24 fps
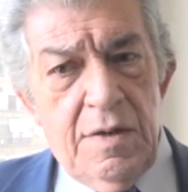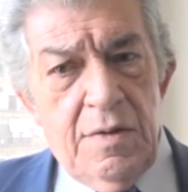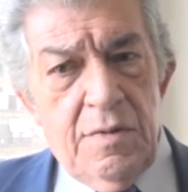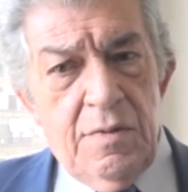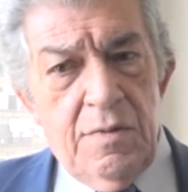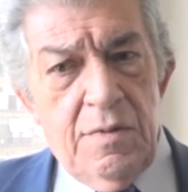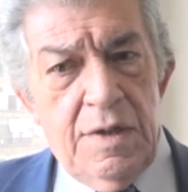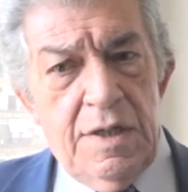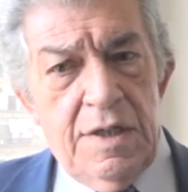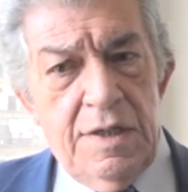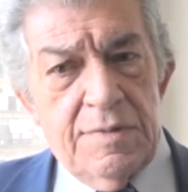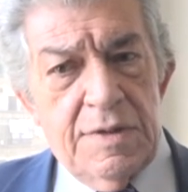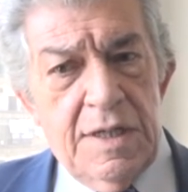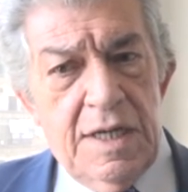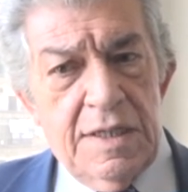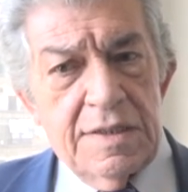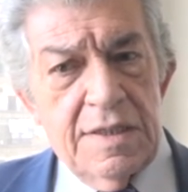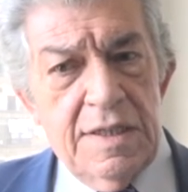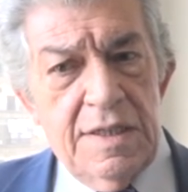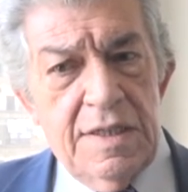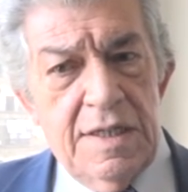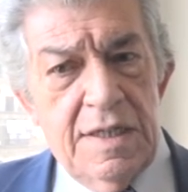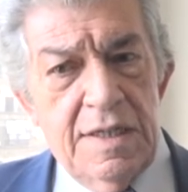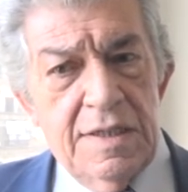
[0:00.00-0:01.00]
واللي
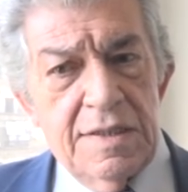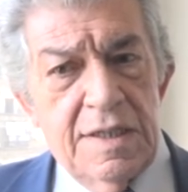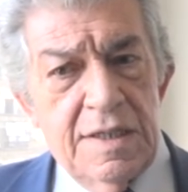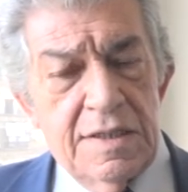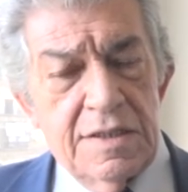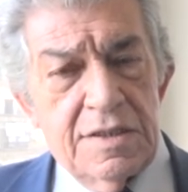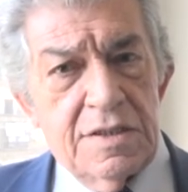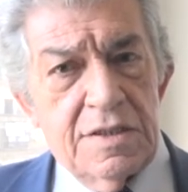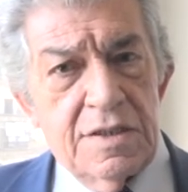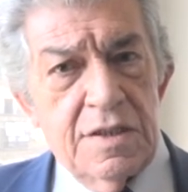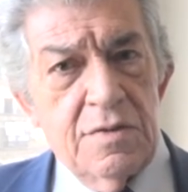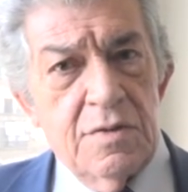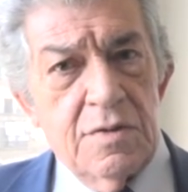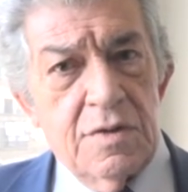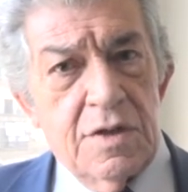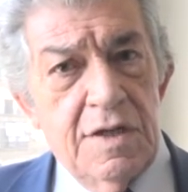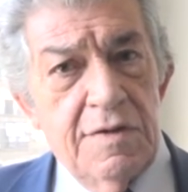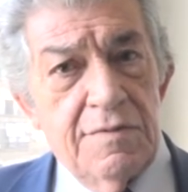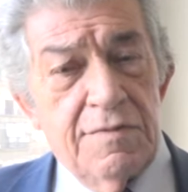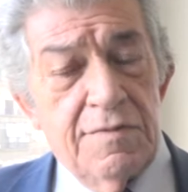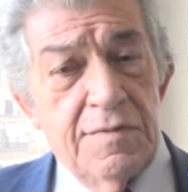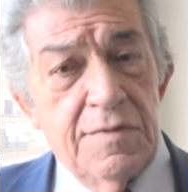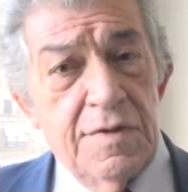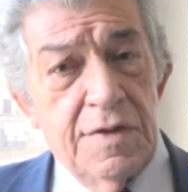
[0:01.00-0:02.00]
بتعطينا درس انه
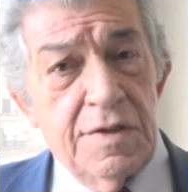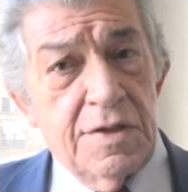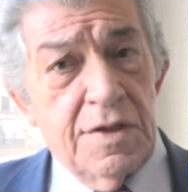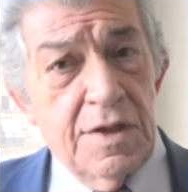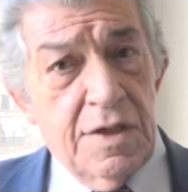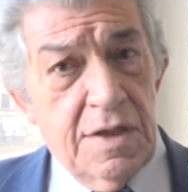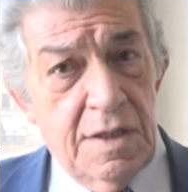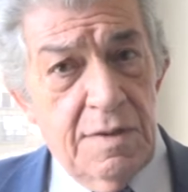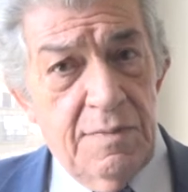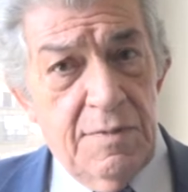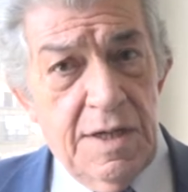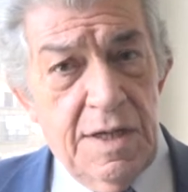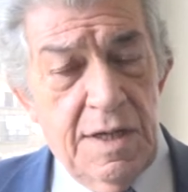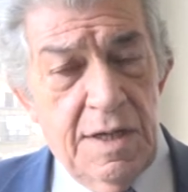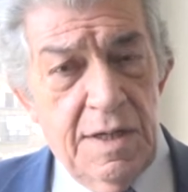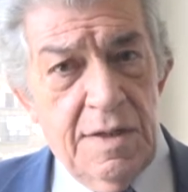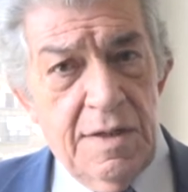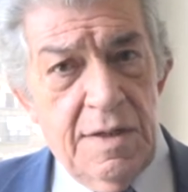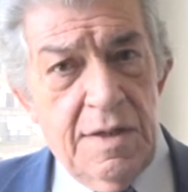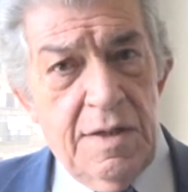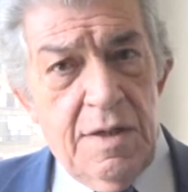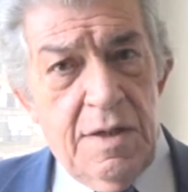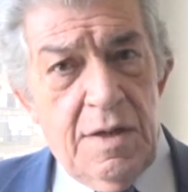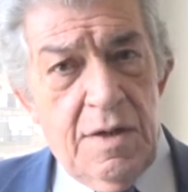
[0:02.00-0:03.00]
كيف نتقي منها
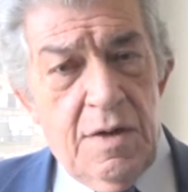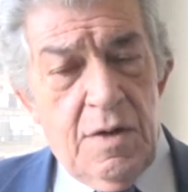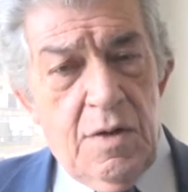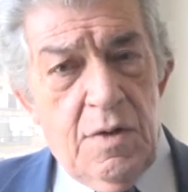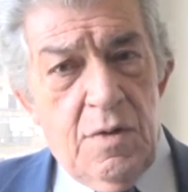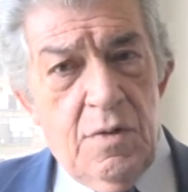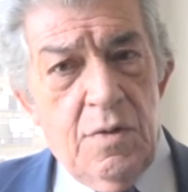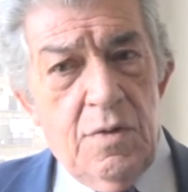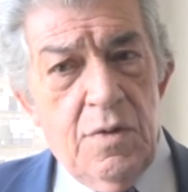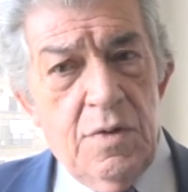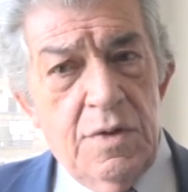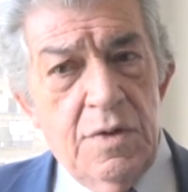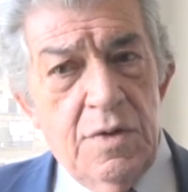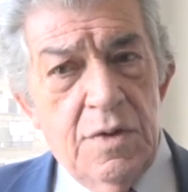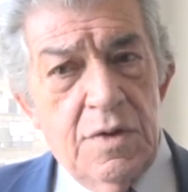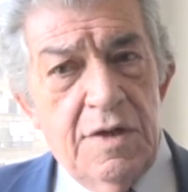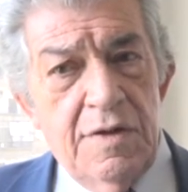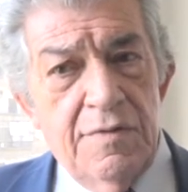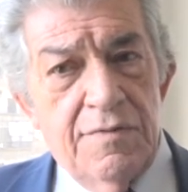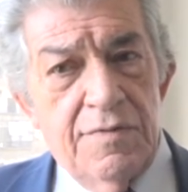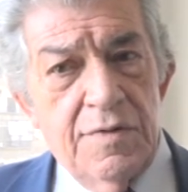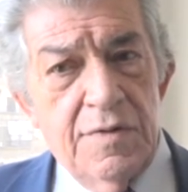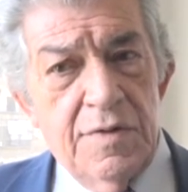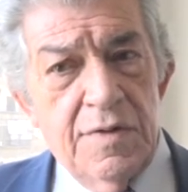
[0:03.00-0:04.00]
وانه
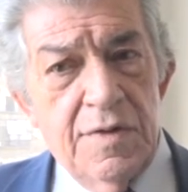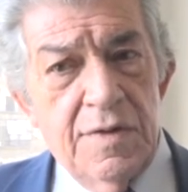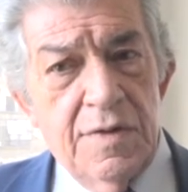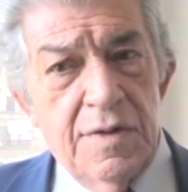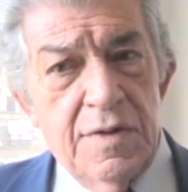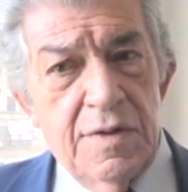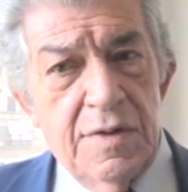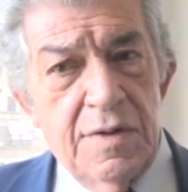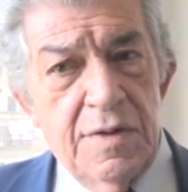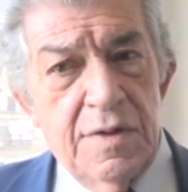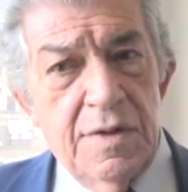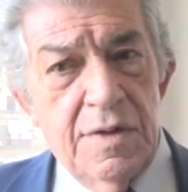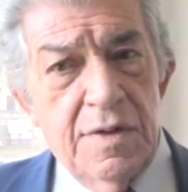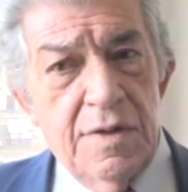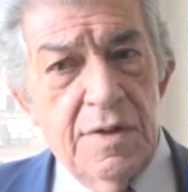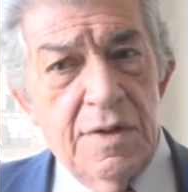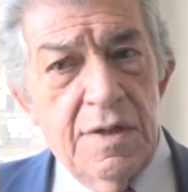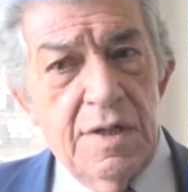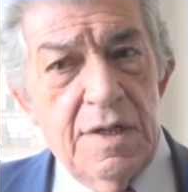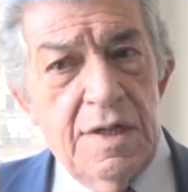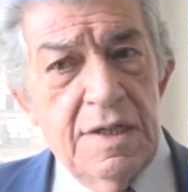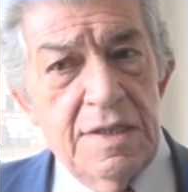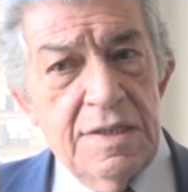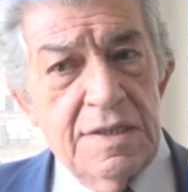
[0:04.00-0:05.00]
كيف آه،
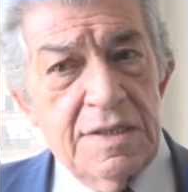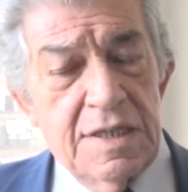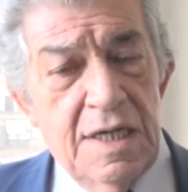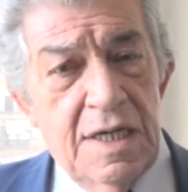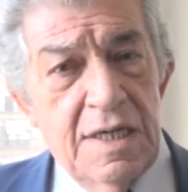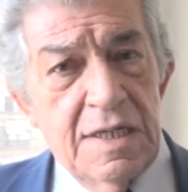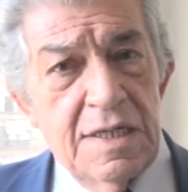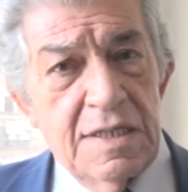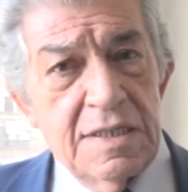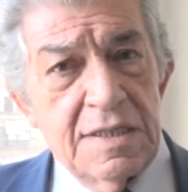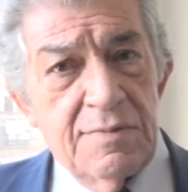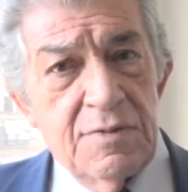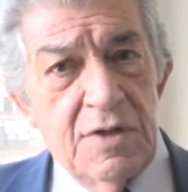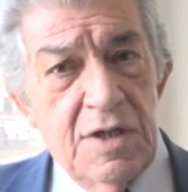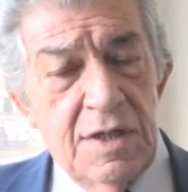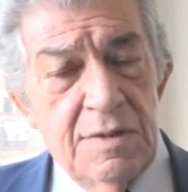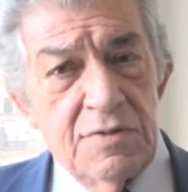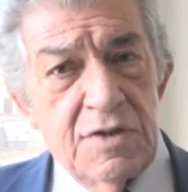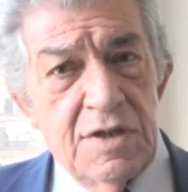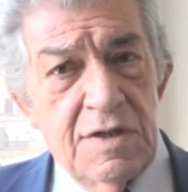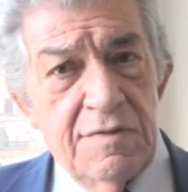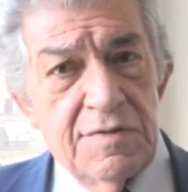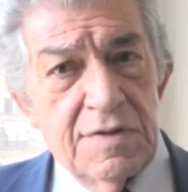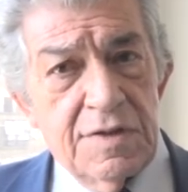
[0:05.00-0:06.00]
الانسان اذا بده
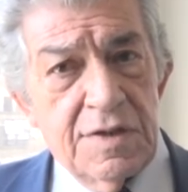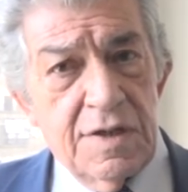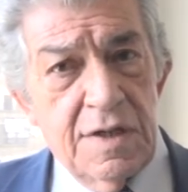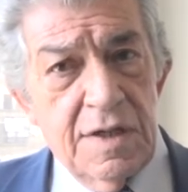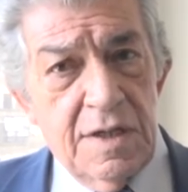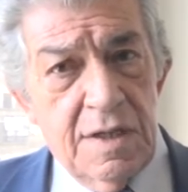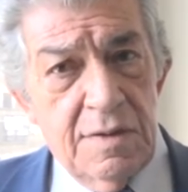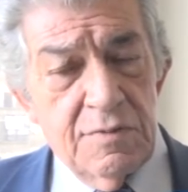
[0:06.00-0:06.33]
يمشي في الطريق